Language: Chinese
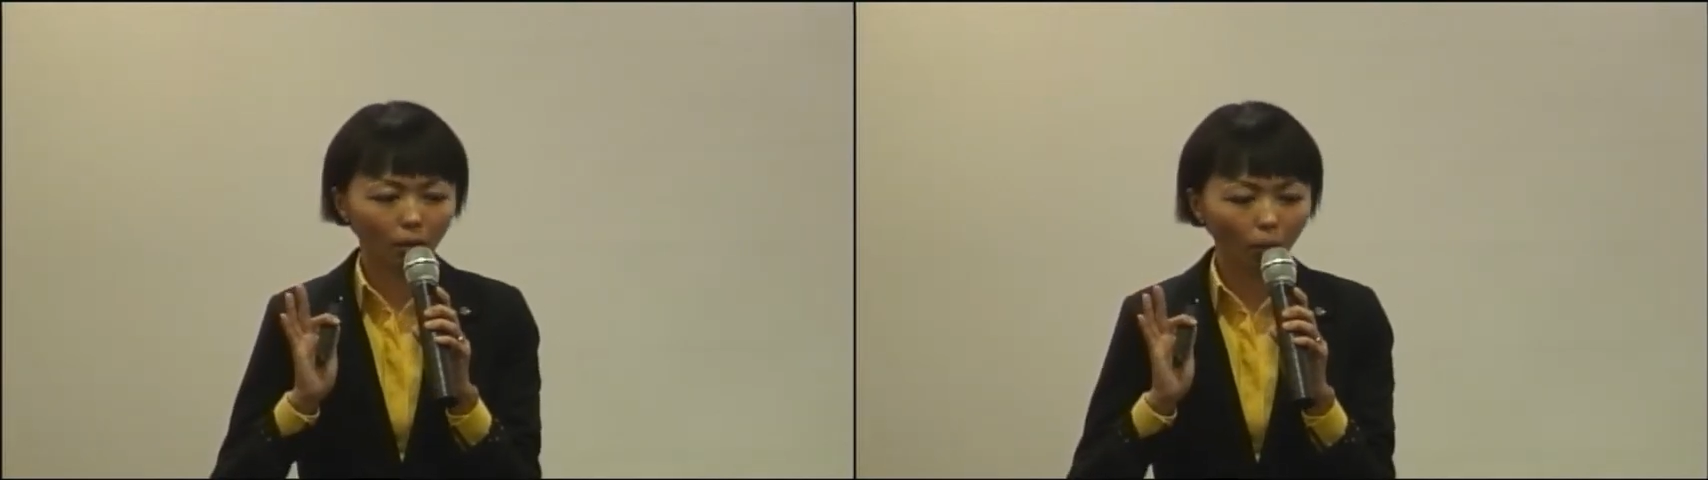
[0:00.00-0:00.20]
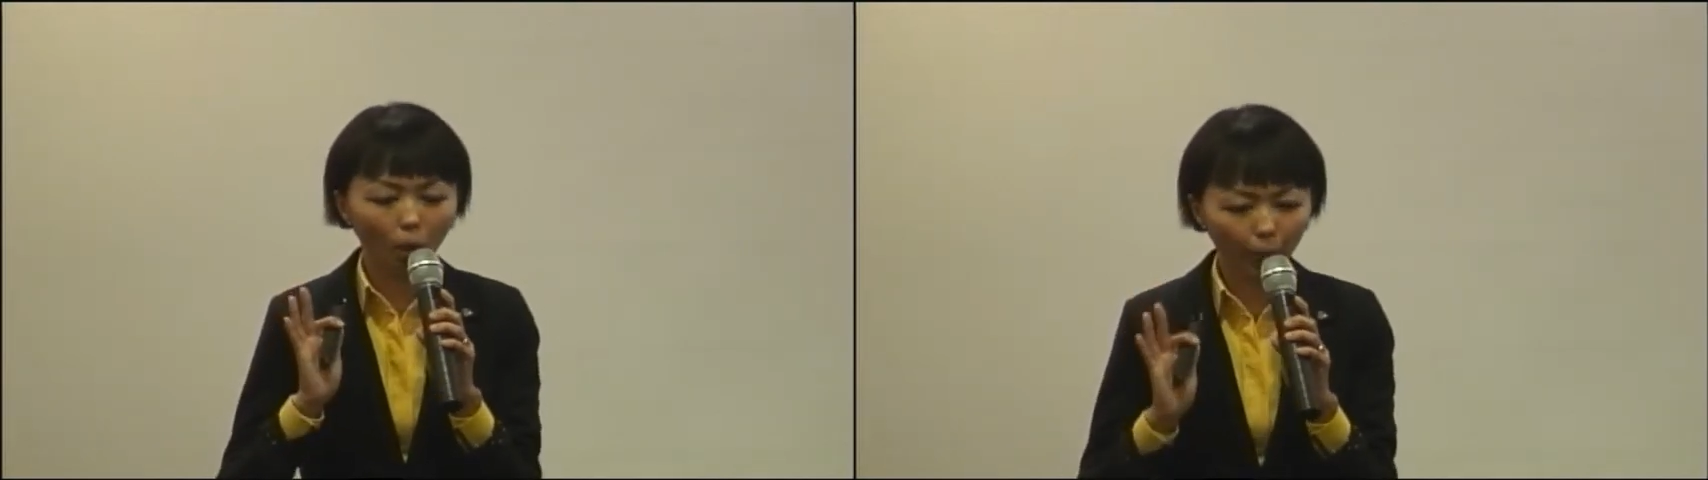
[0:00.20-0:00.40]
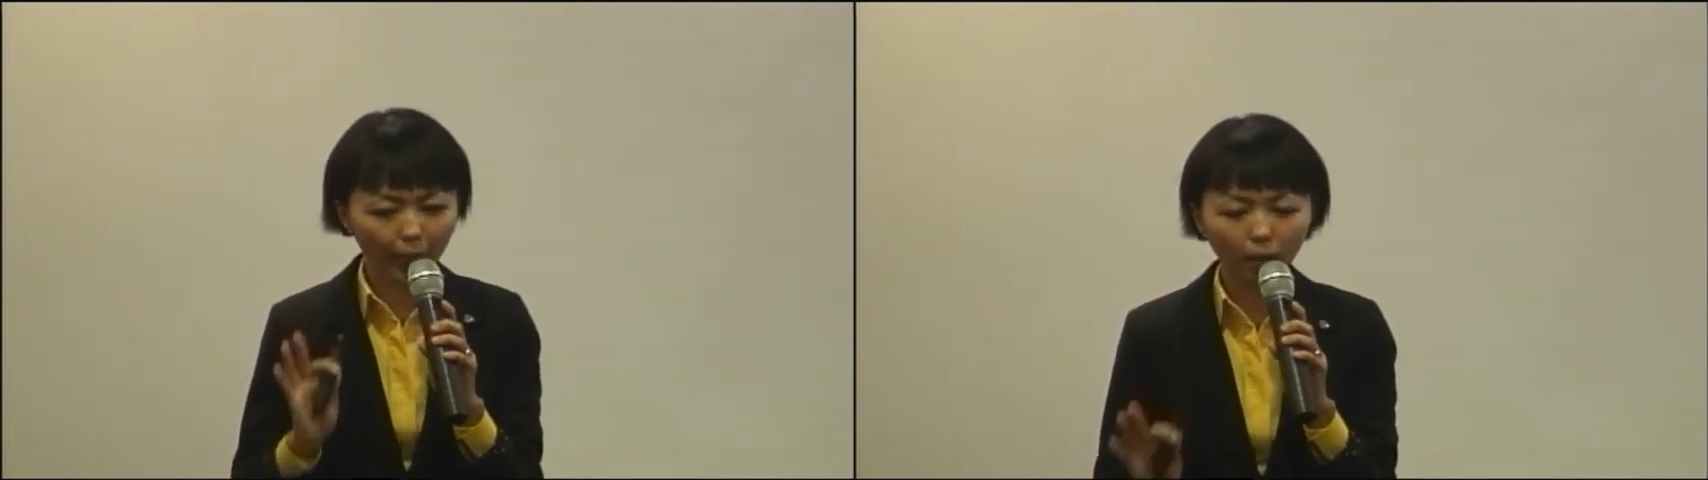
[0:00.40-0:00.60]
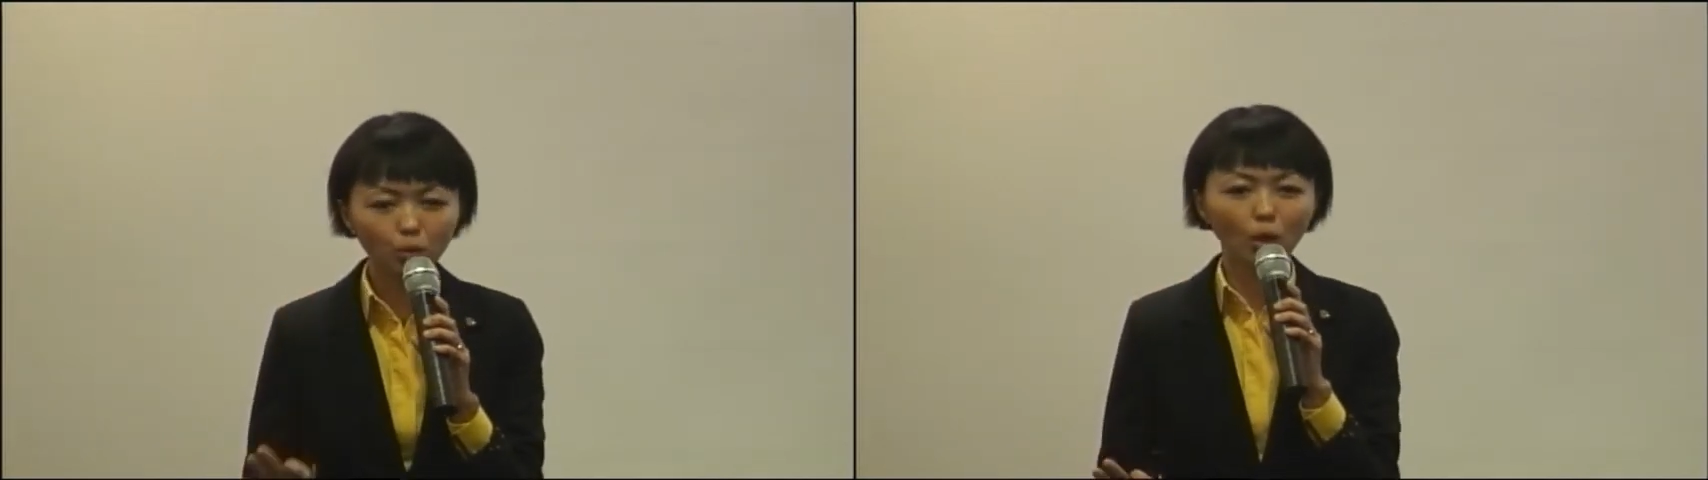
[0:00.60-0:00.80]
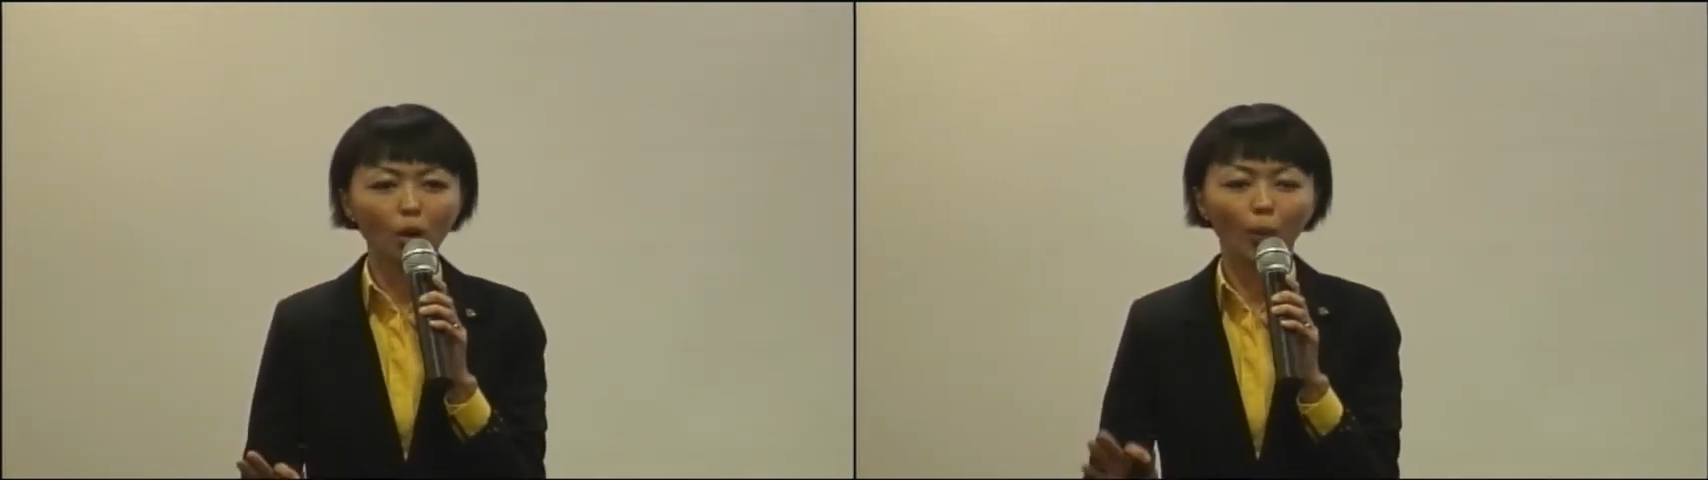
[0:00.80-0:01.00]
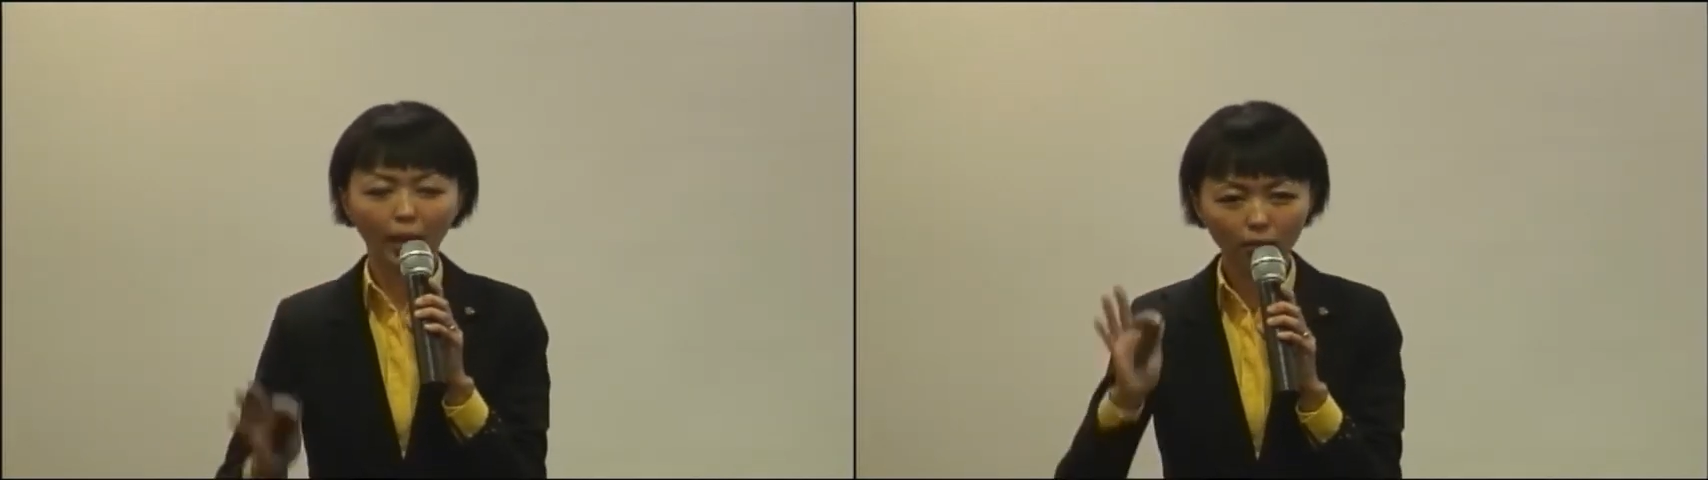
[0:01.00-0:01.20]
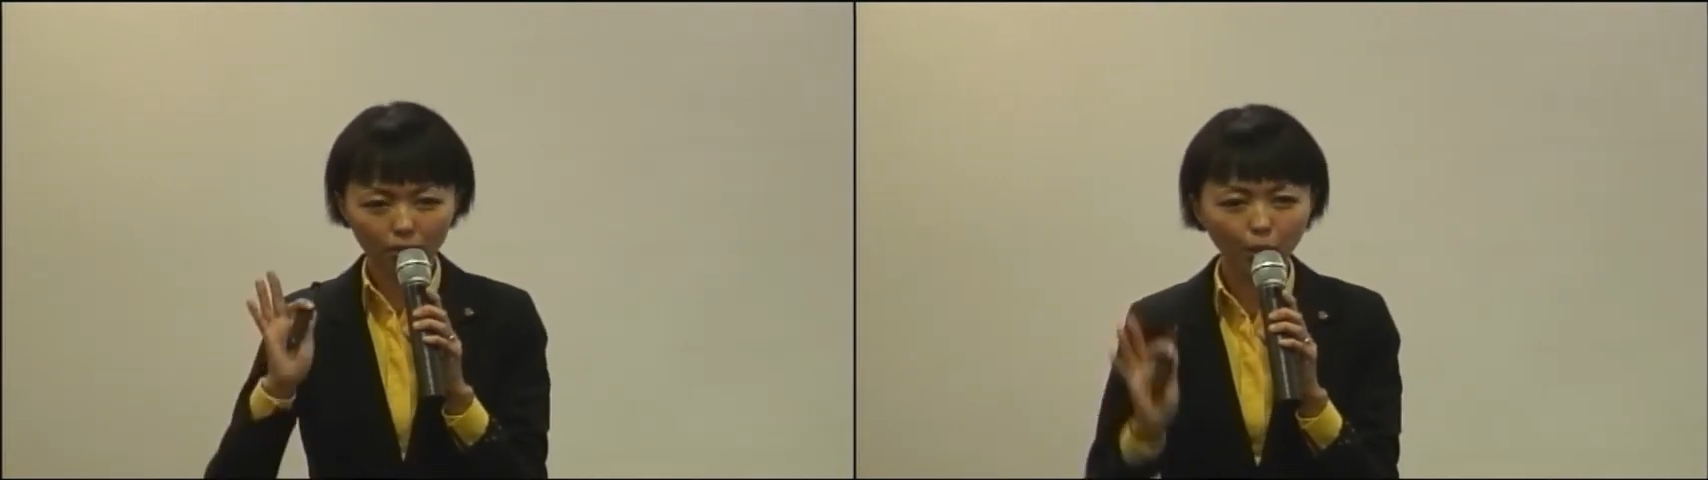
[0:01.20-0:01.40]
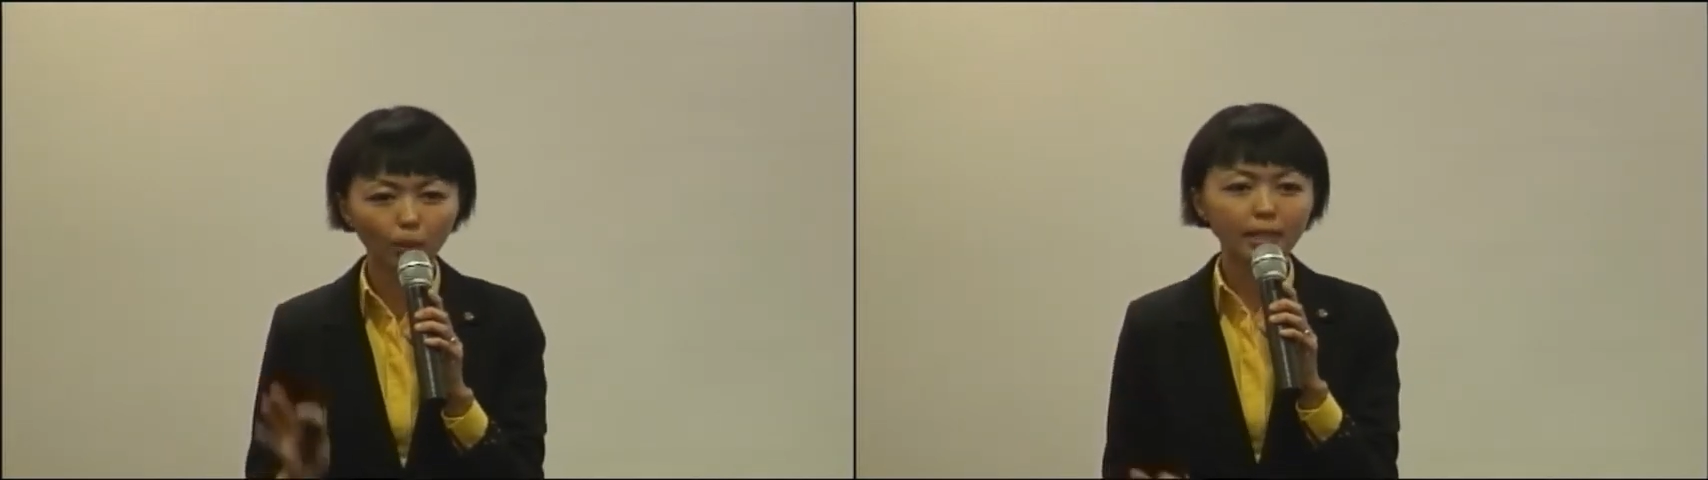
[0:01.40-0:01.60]
我不要做，我要
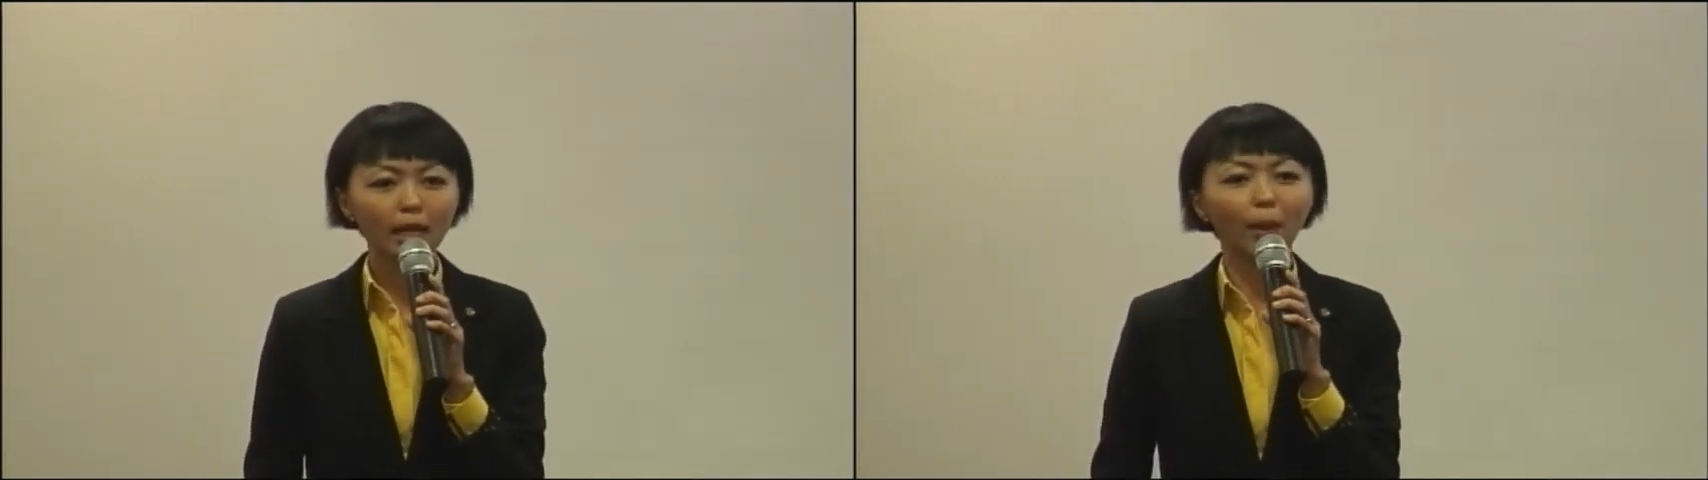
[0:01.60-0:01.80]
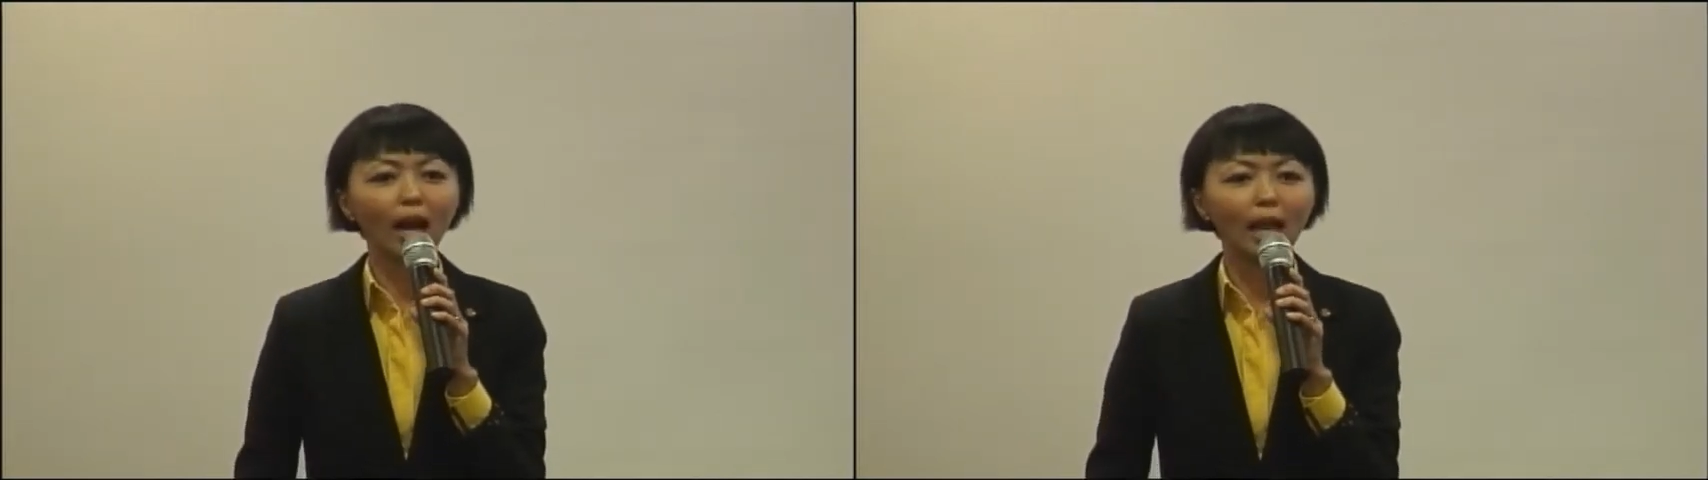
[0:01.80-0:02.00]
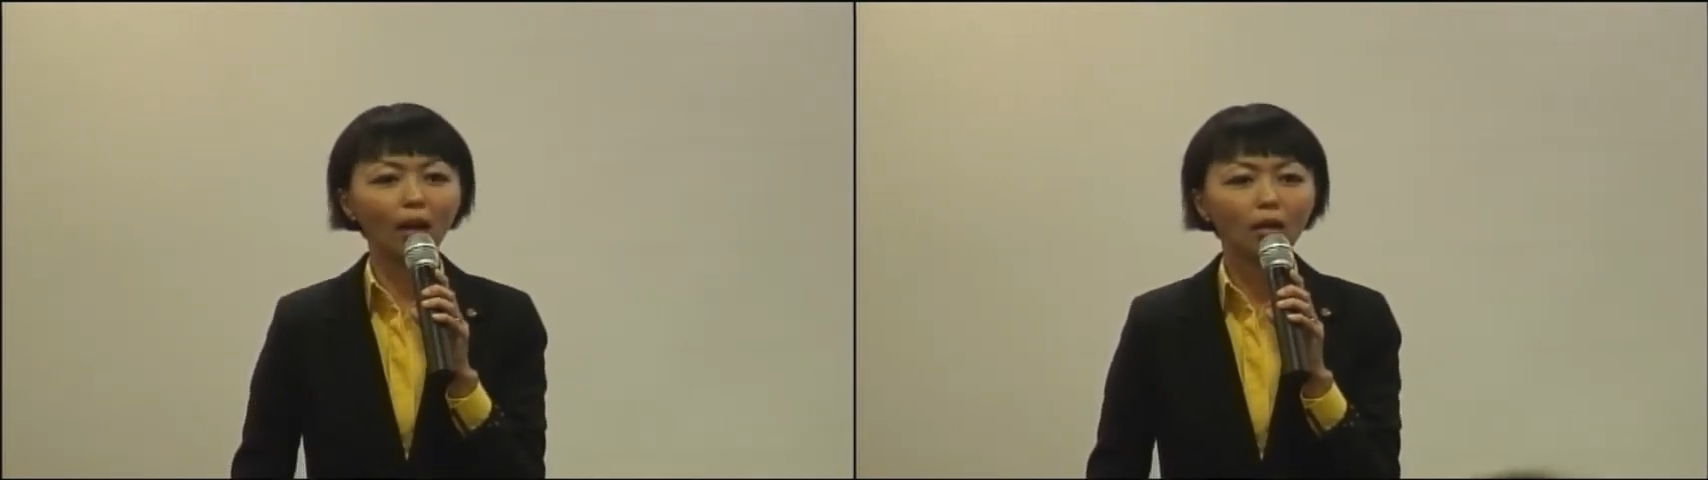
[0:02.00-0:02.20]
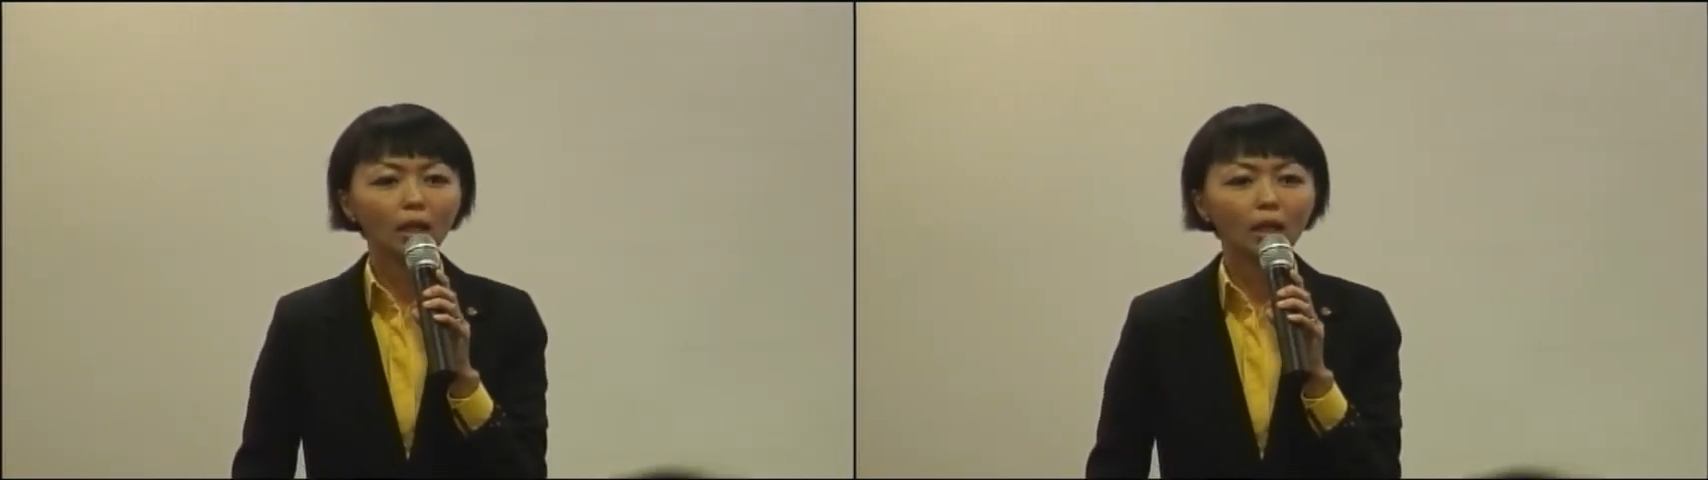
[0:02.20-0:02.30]
休息罢了。